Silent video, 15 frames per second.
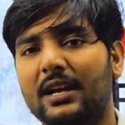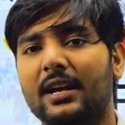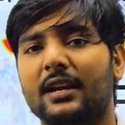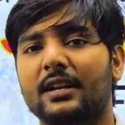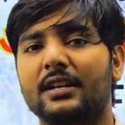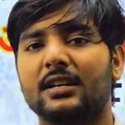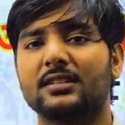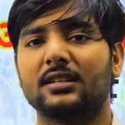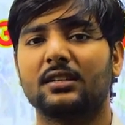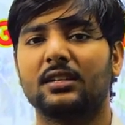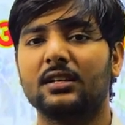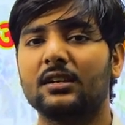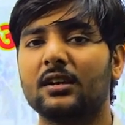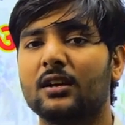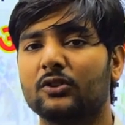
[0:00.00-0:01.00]
नहीं आ सकती
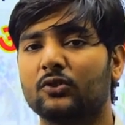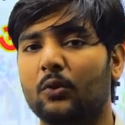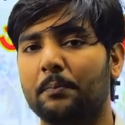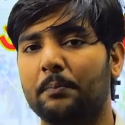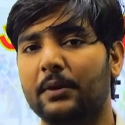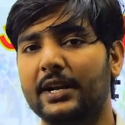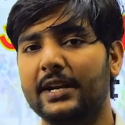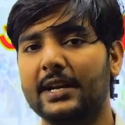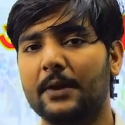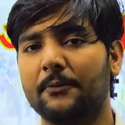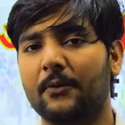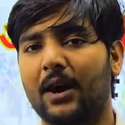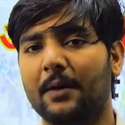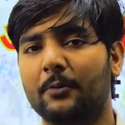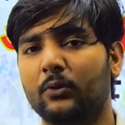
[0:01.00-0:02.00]
तो पीडीएफ
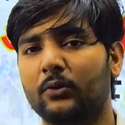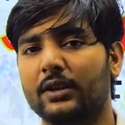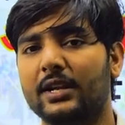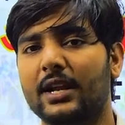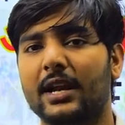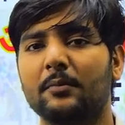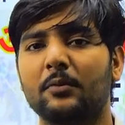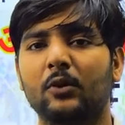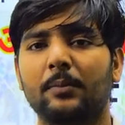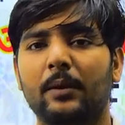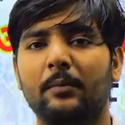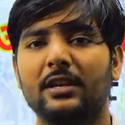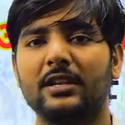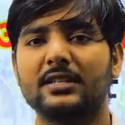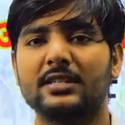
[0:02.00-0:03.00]
आप लोग निन्यानवे रुपए में
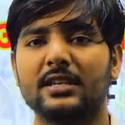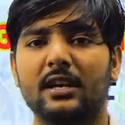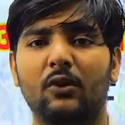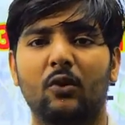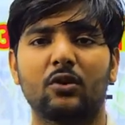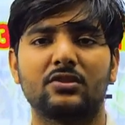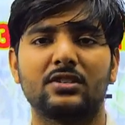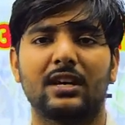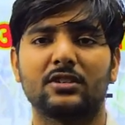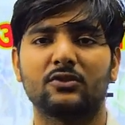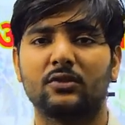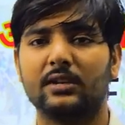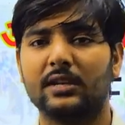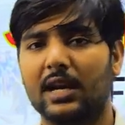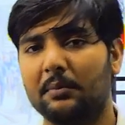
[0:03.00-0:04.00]
लीजिए और चार सौ
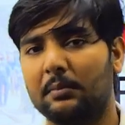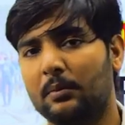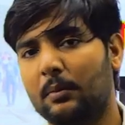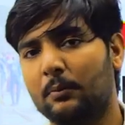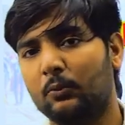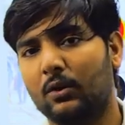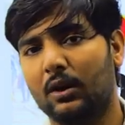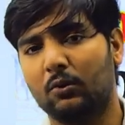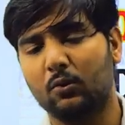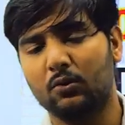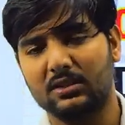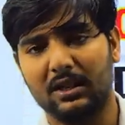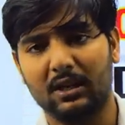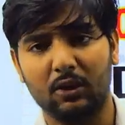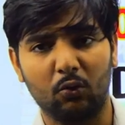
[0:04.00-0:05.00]
निन्यानवे में पूरा कोर्स
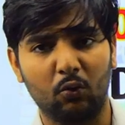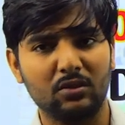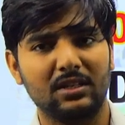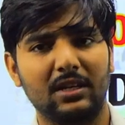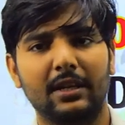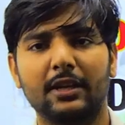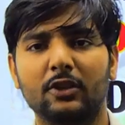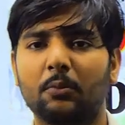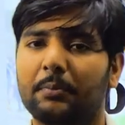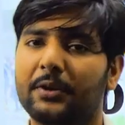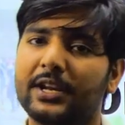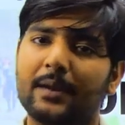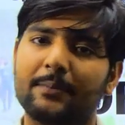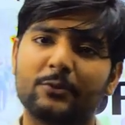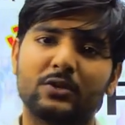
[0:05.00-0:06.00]
अगर कोर्स लेंगे तो
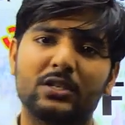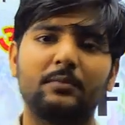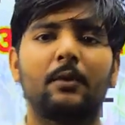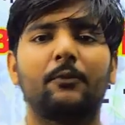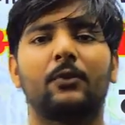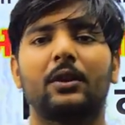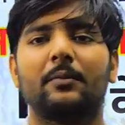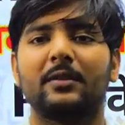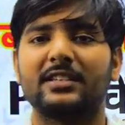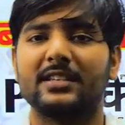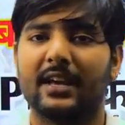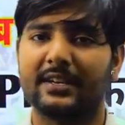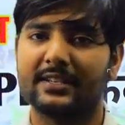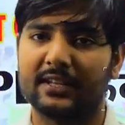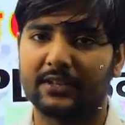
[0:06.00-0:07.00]
पीडीएफ उसी में फ्री मिल जाएगी
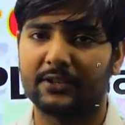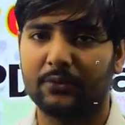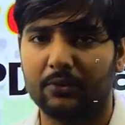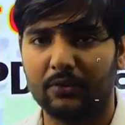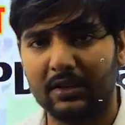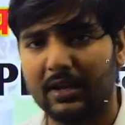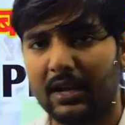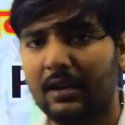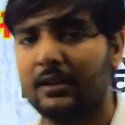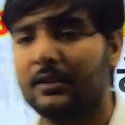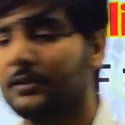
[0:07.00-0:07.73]
साथियों ठीक है